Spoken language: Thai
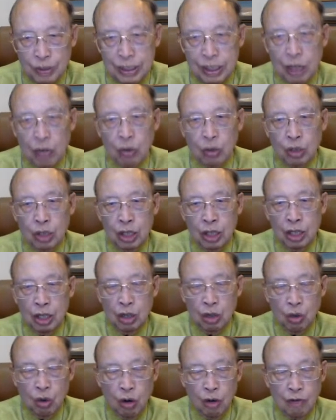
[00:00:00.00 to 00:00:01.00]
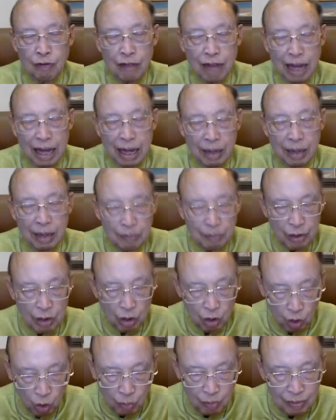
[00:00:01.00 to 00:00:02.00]
เจ้าความว่า
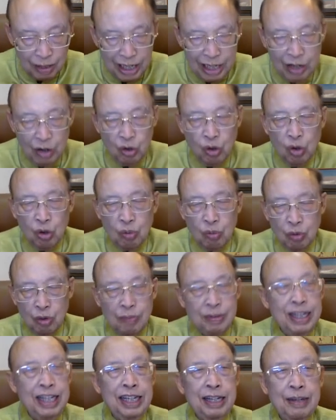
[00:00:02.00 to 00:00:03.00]
ลมเลวบ่มี